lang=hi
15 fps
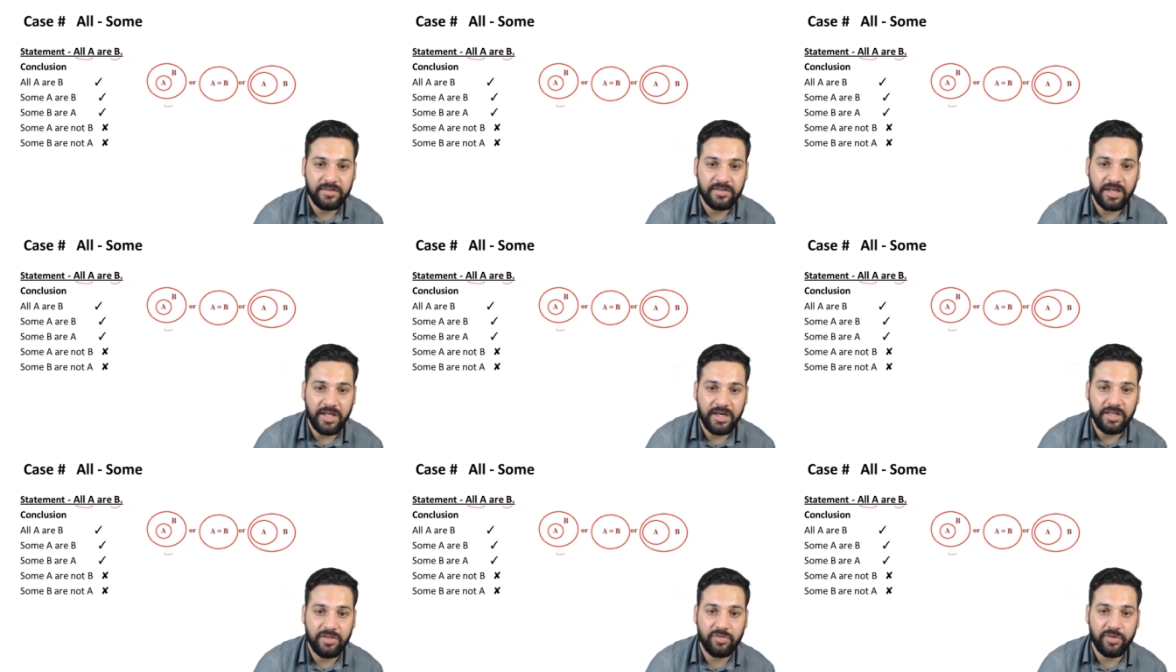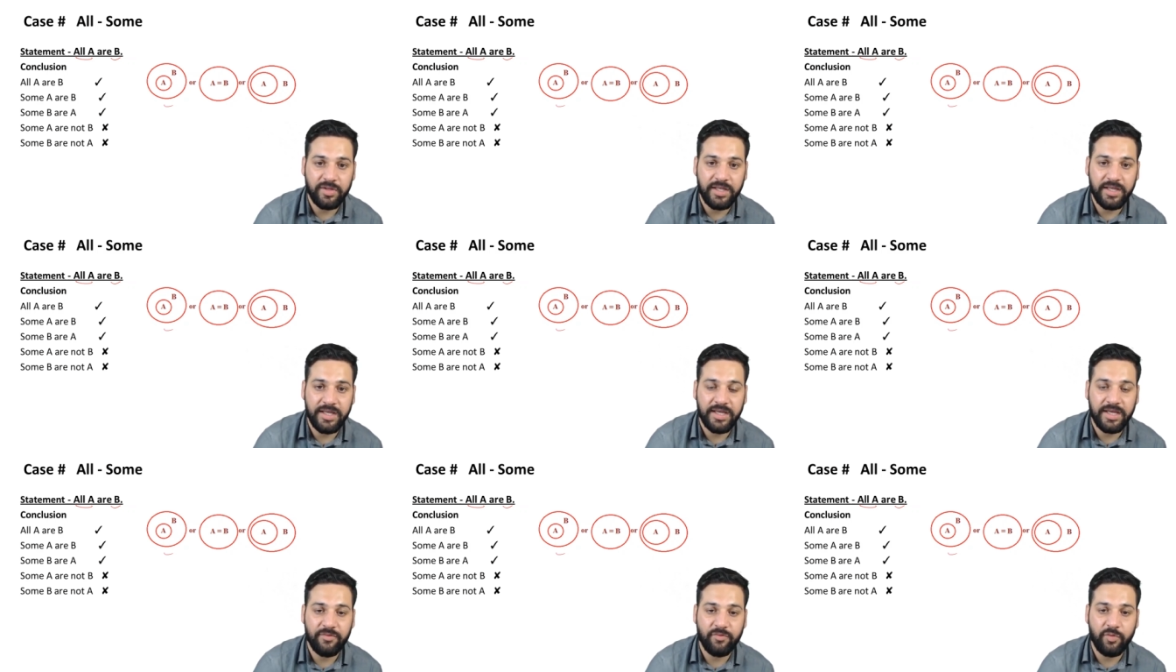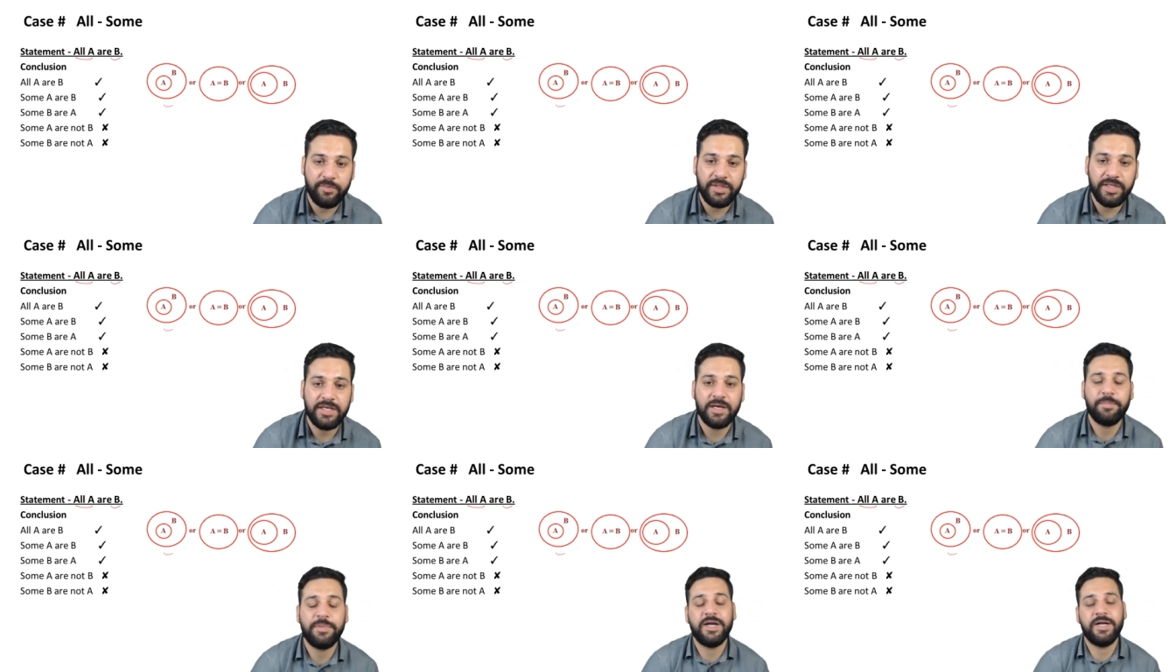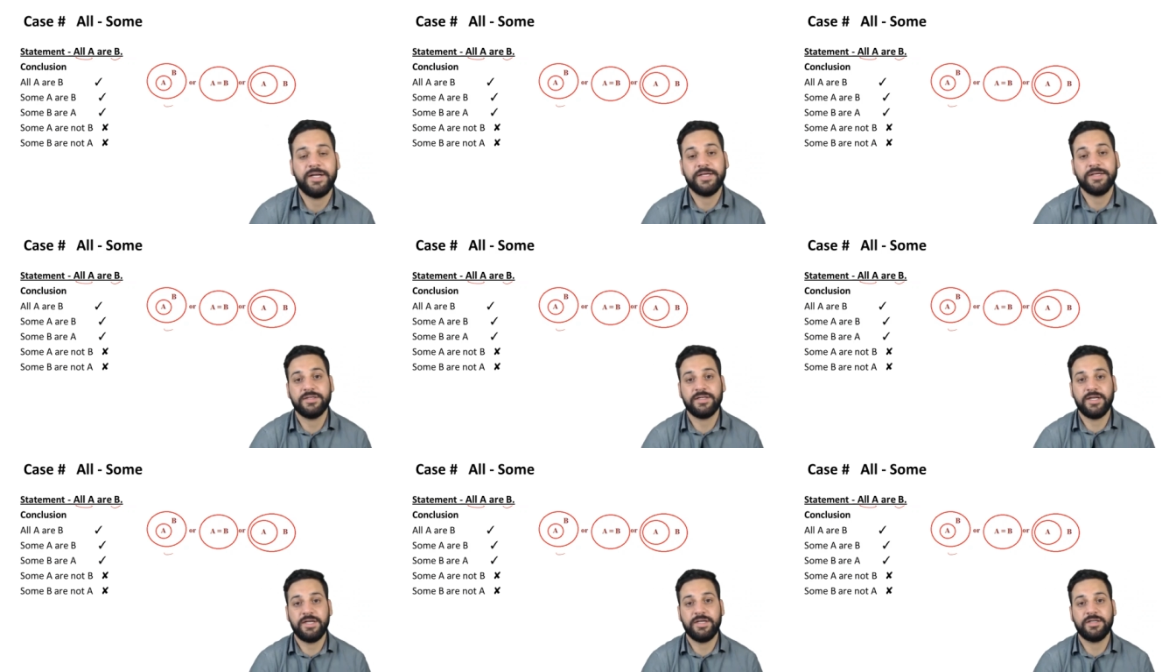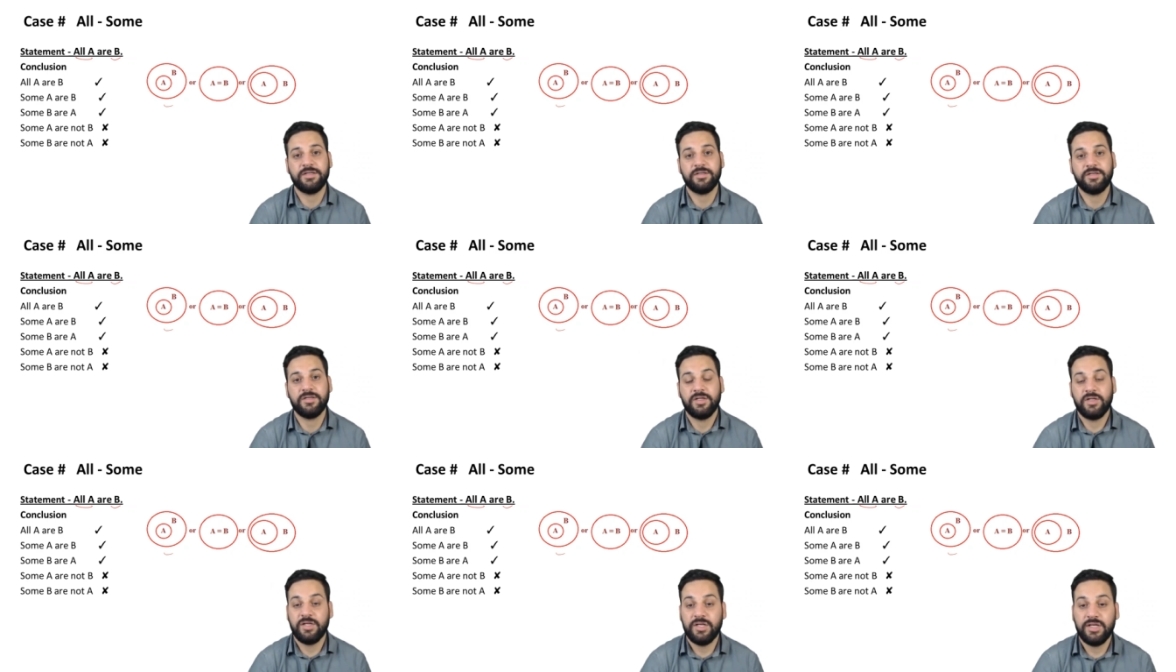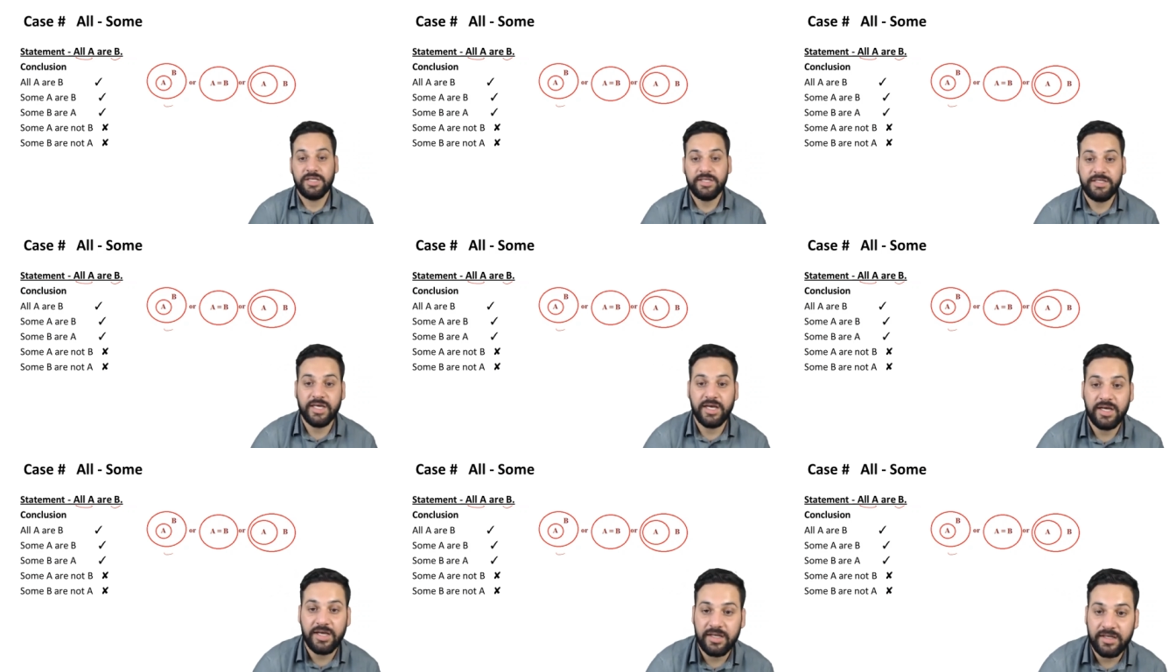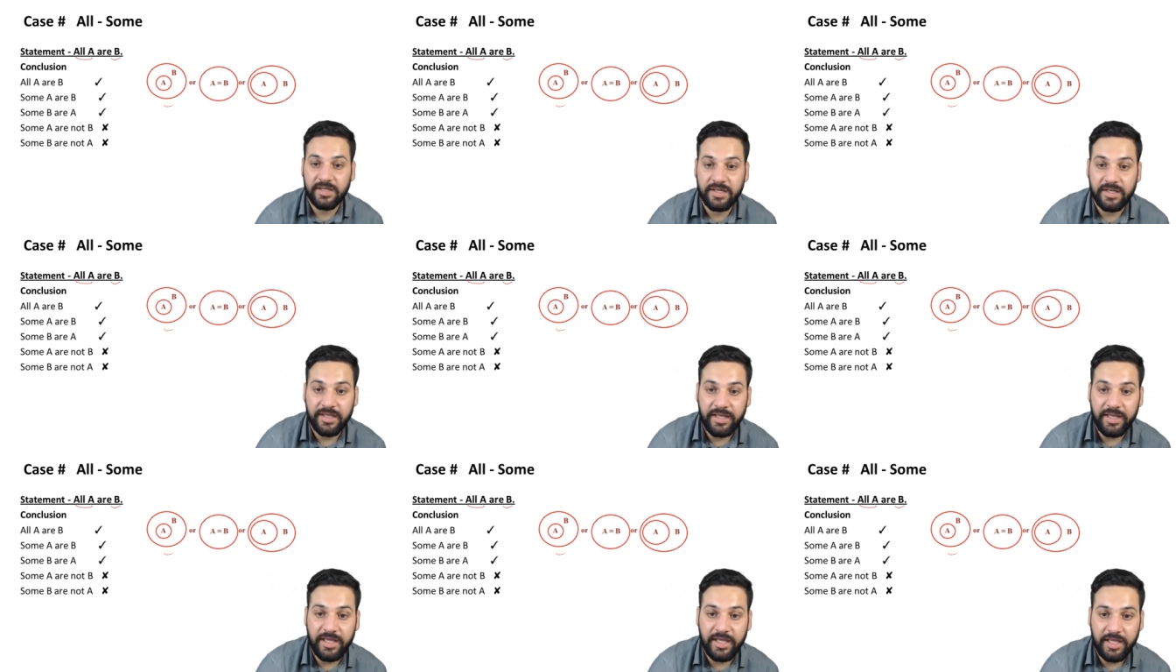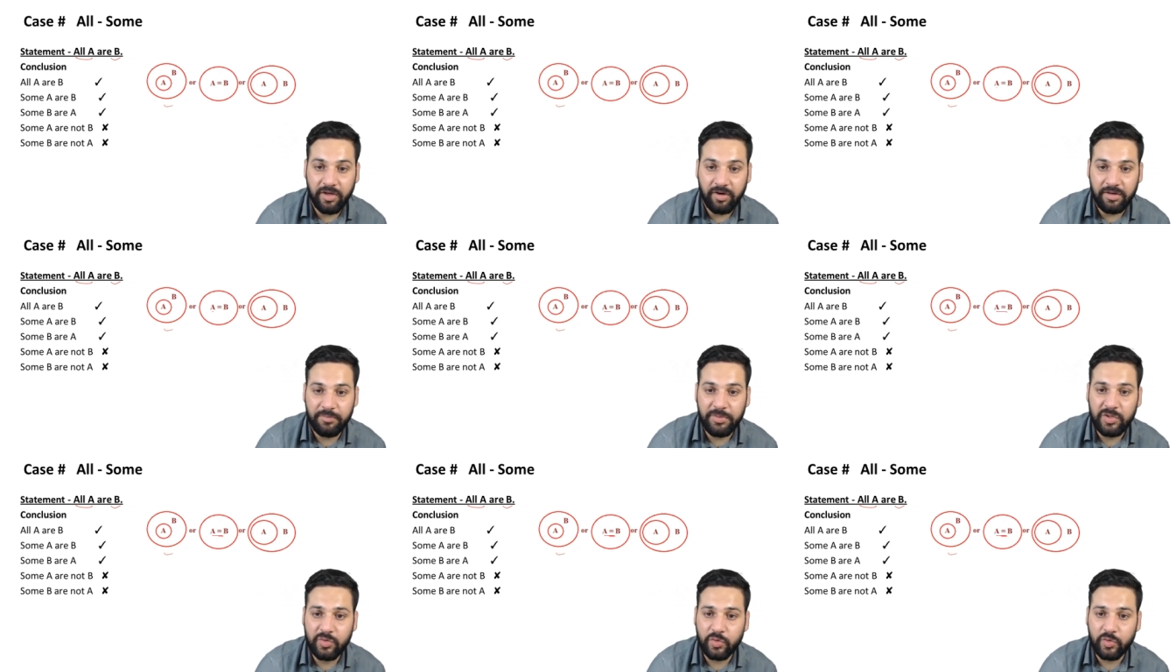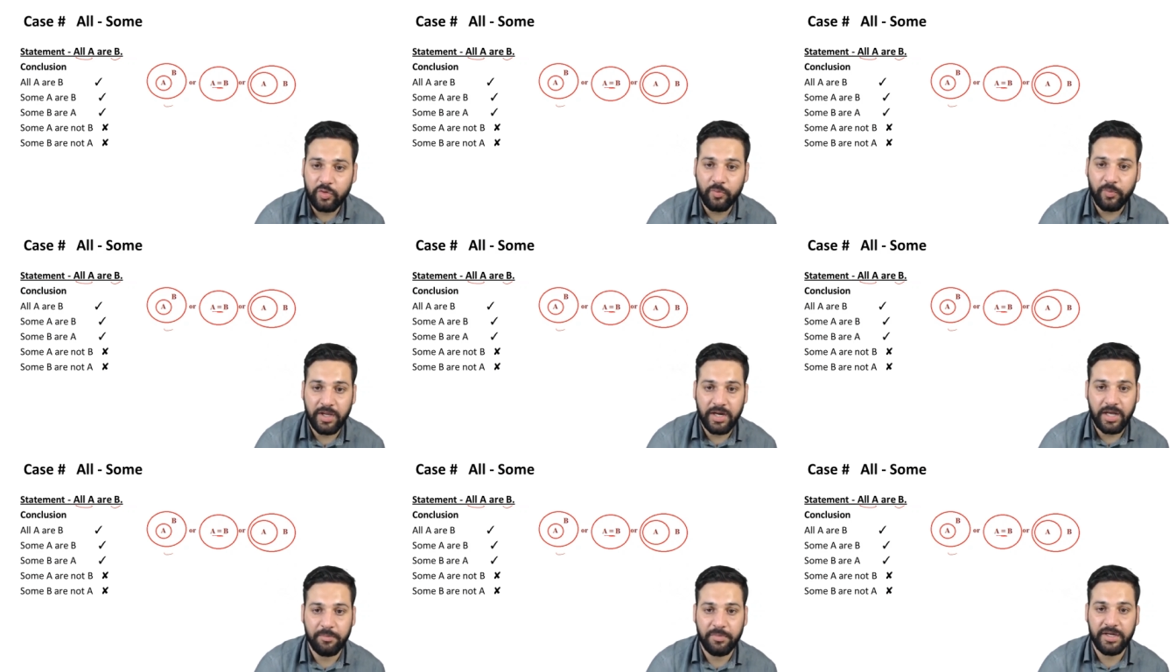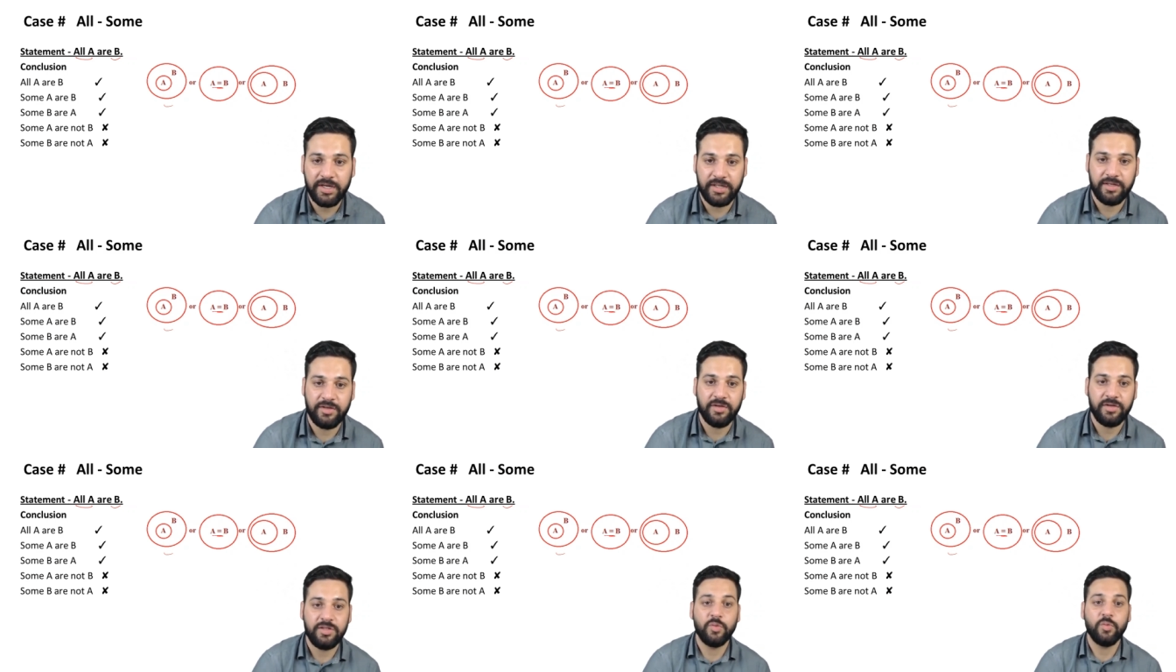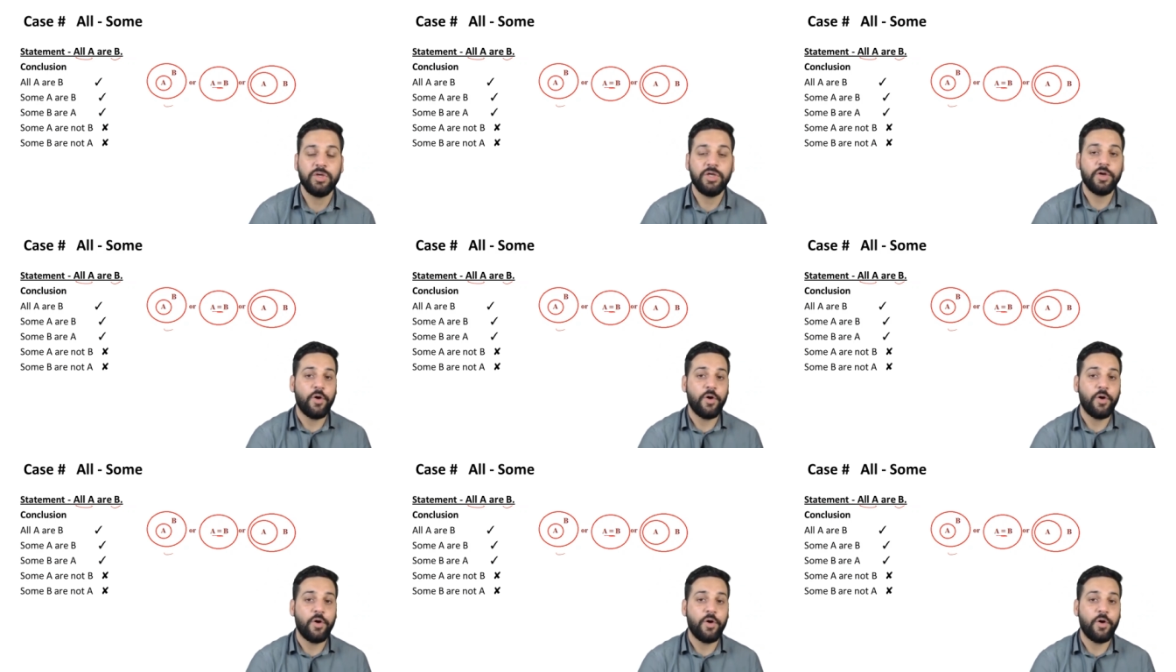सारे जो ए हैं वो बी का पार्ट है राइट या ए और बी दोनों बराबर हैं क्योंकि